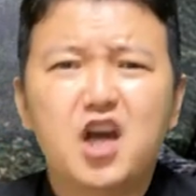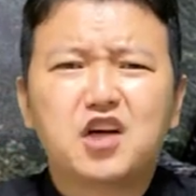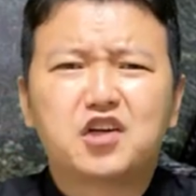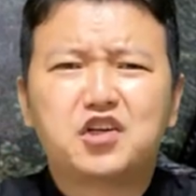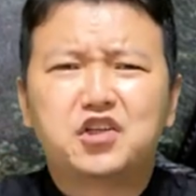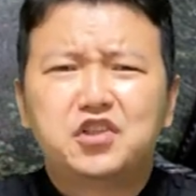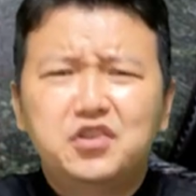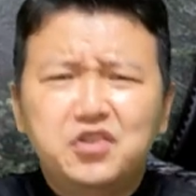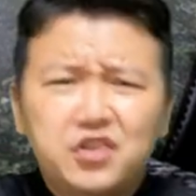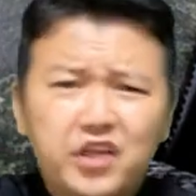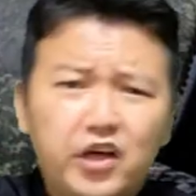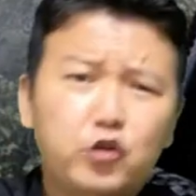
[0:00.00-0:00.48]

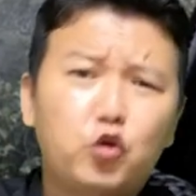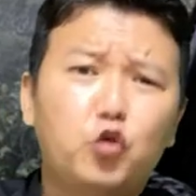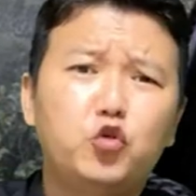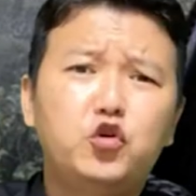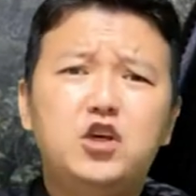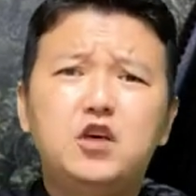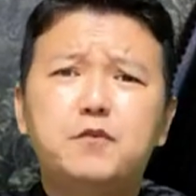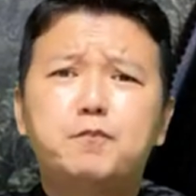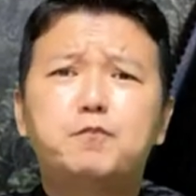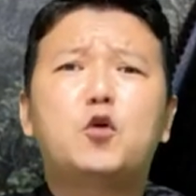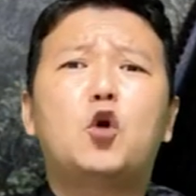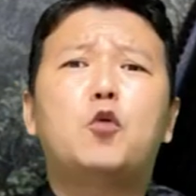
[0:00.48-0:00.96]
그래도
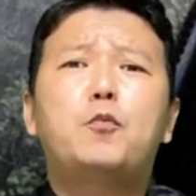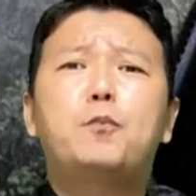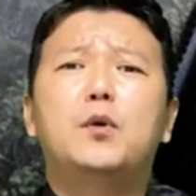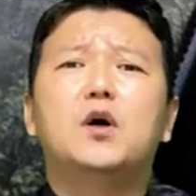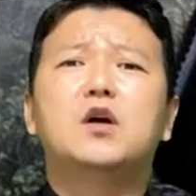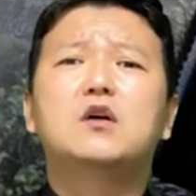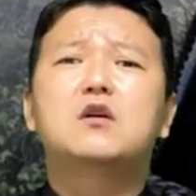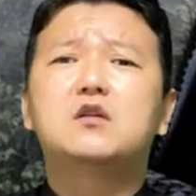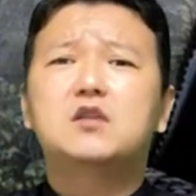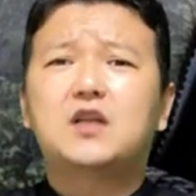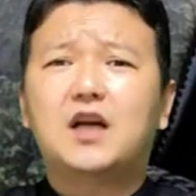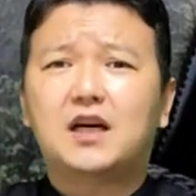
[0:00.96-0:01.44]
입도
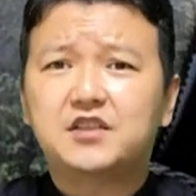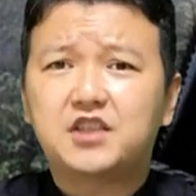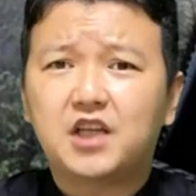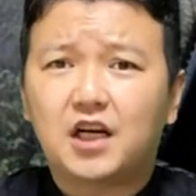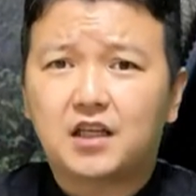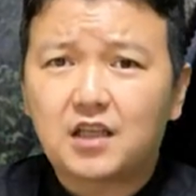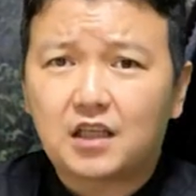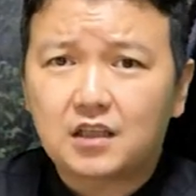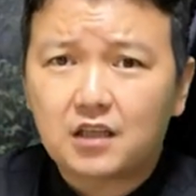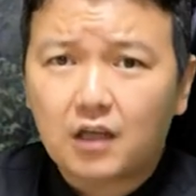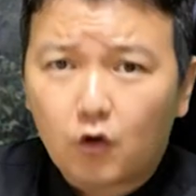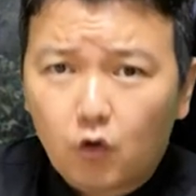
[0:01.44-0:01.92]
뻥끗하지
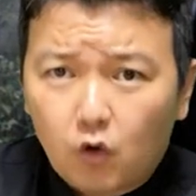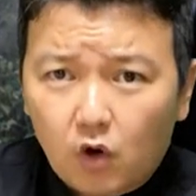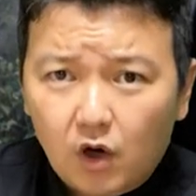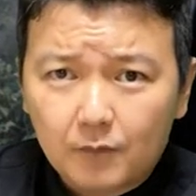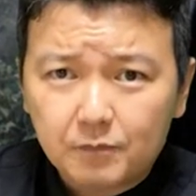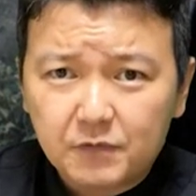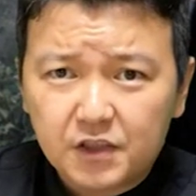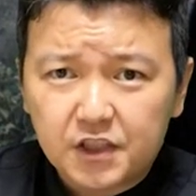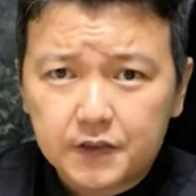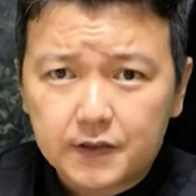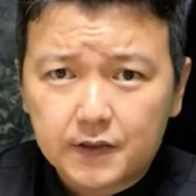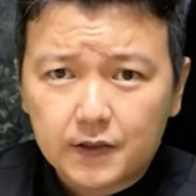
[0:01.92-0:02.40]
않았다고
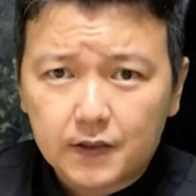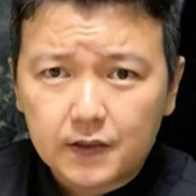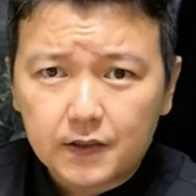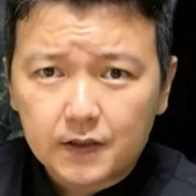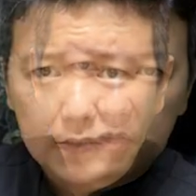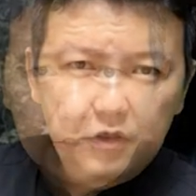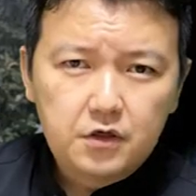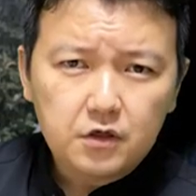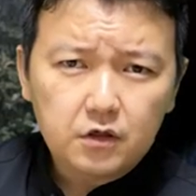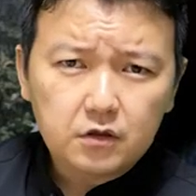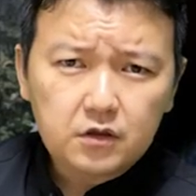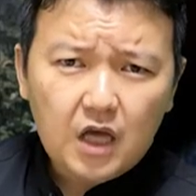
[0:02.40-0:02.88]
합니다
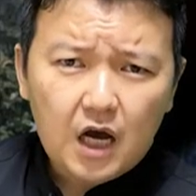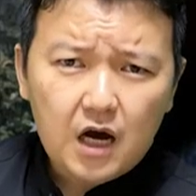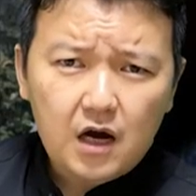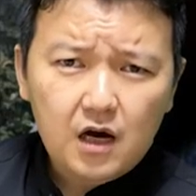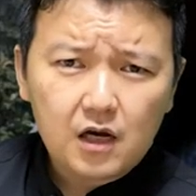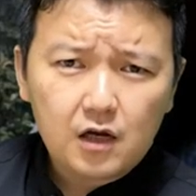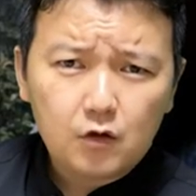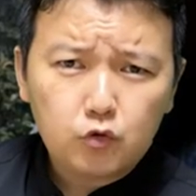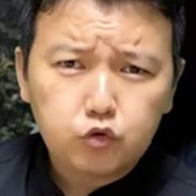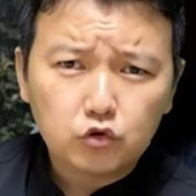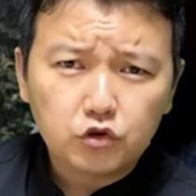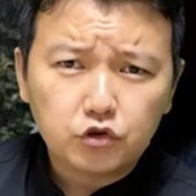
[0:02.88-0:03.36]
이
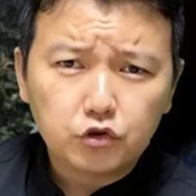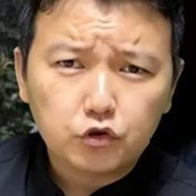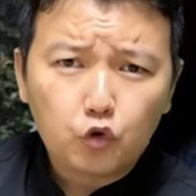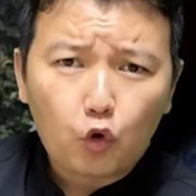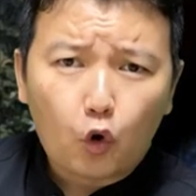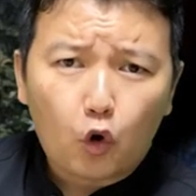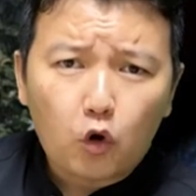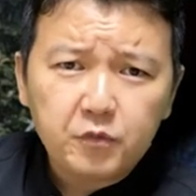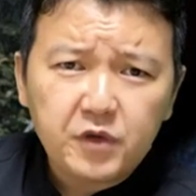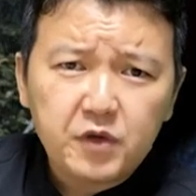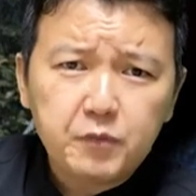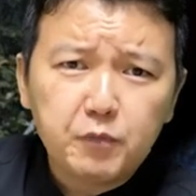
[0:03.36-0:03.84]
탕알후는
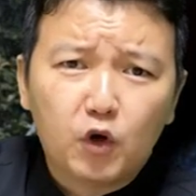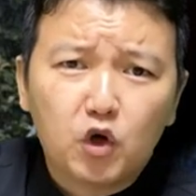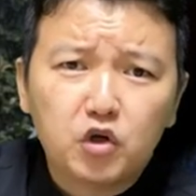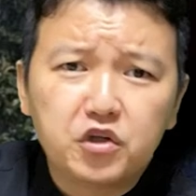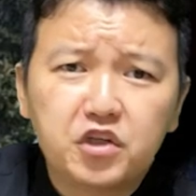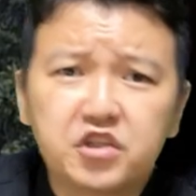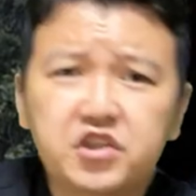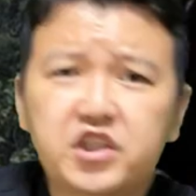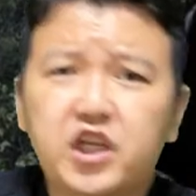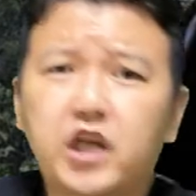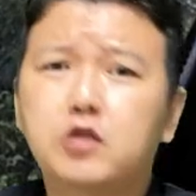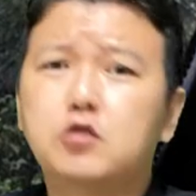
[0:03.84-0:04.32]
놈이
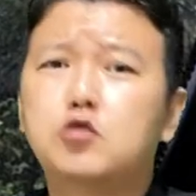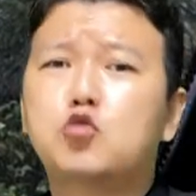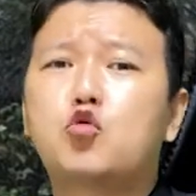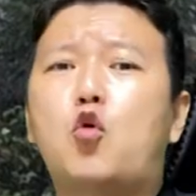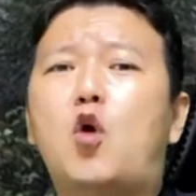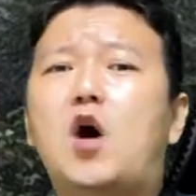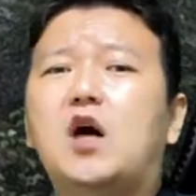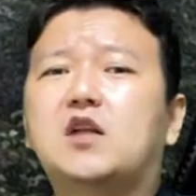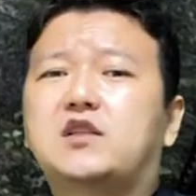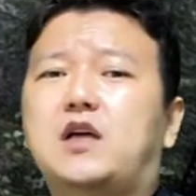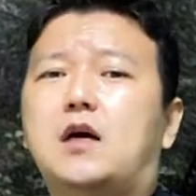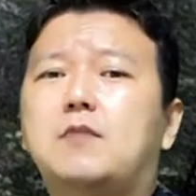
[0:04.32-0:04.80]
머리채를
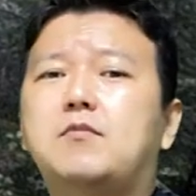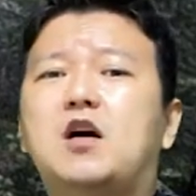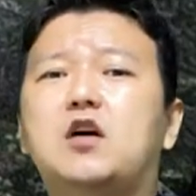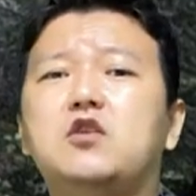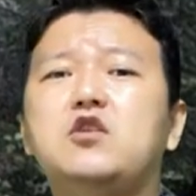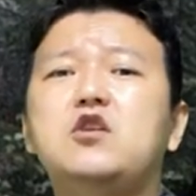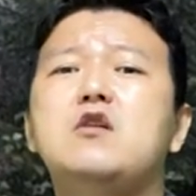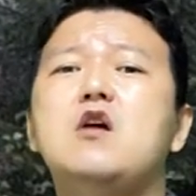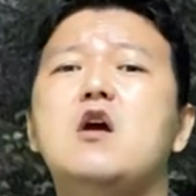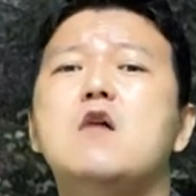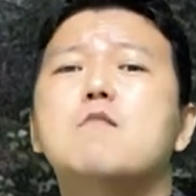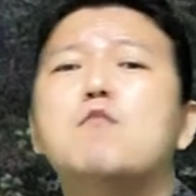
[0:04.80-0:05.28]
꽉 잡아
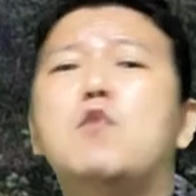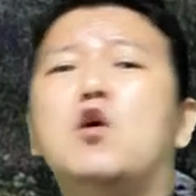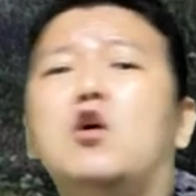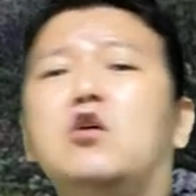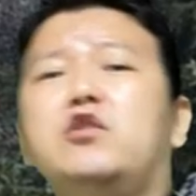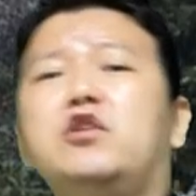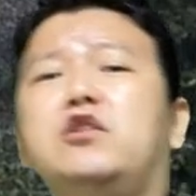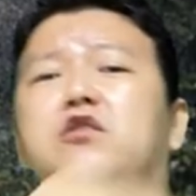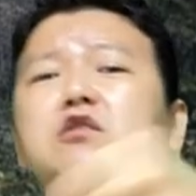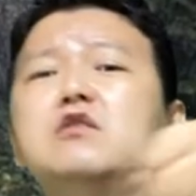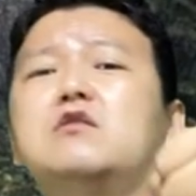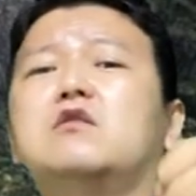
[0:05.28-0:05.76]
이
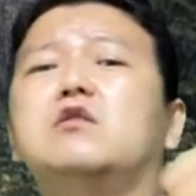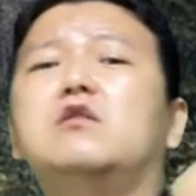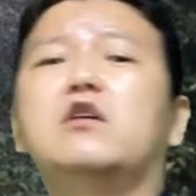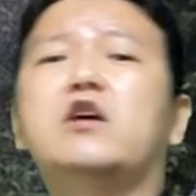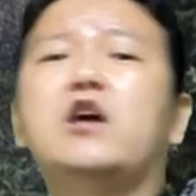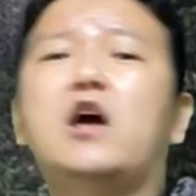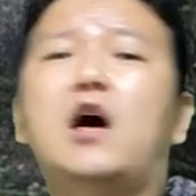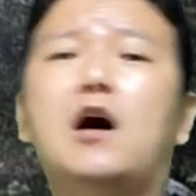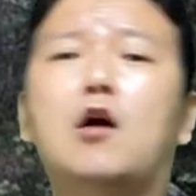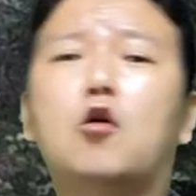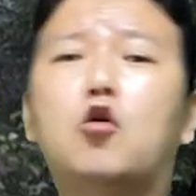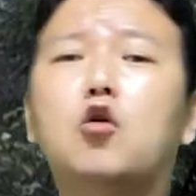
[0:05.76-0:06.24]
머리를
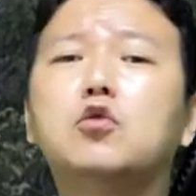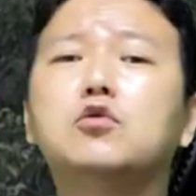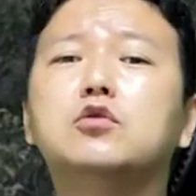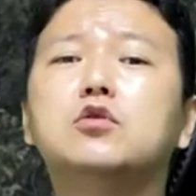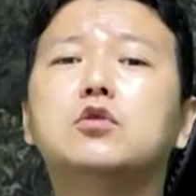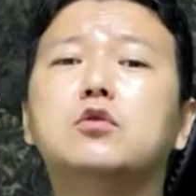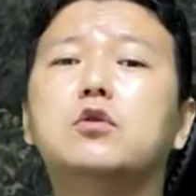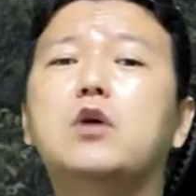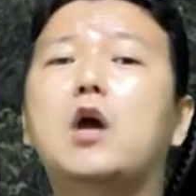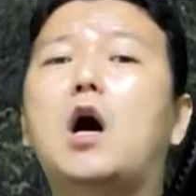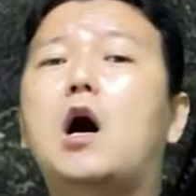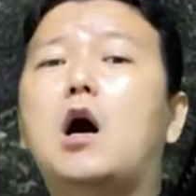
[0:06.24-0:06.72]
들게
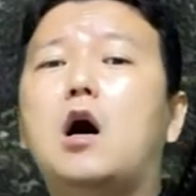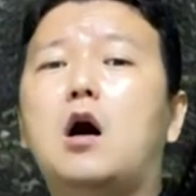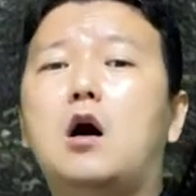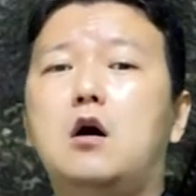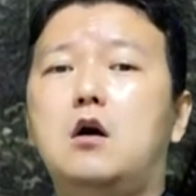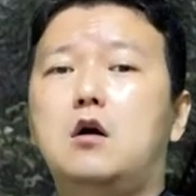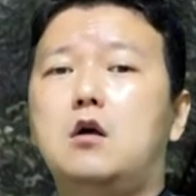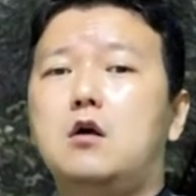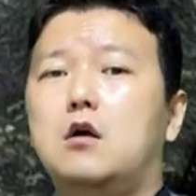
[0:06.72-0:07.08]
하고는 야